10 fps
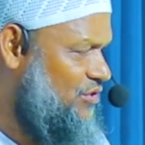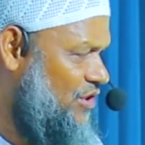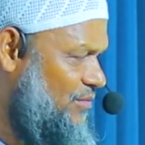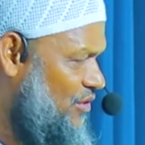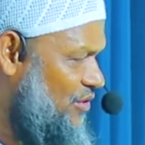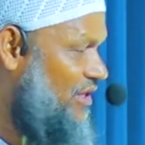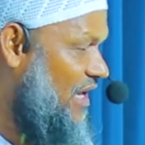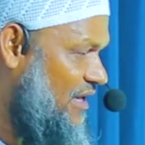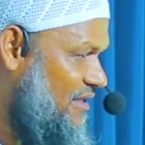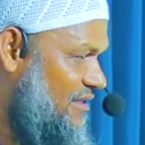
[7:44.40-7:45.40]
উত্তরে বলল না
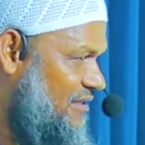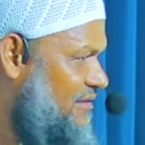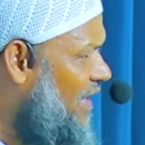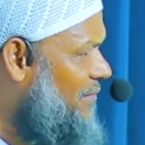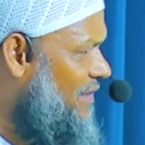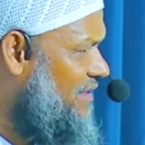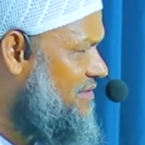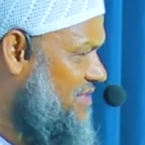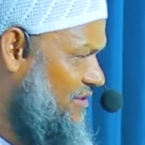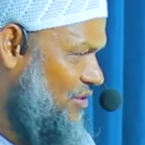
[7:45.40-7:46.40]
তার মানে
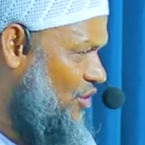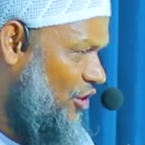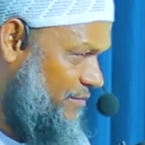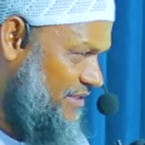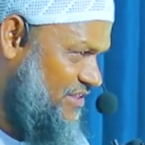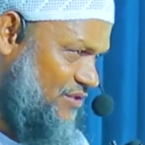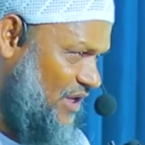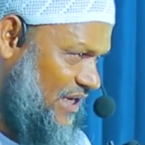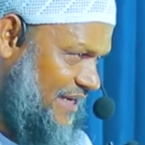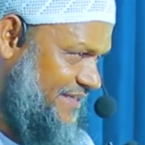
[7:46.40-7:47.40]
সে তো দরবেশ সে তো
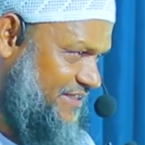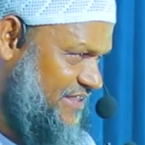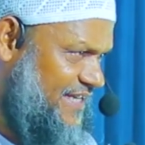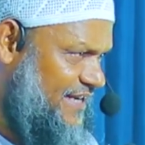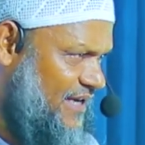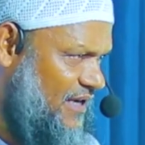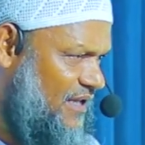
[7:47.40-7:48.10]
আল্লাহকে চিনে না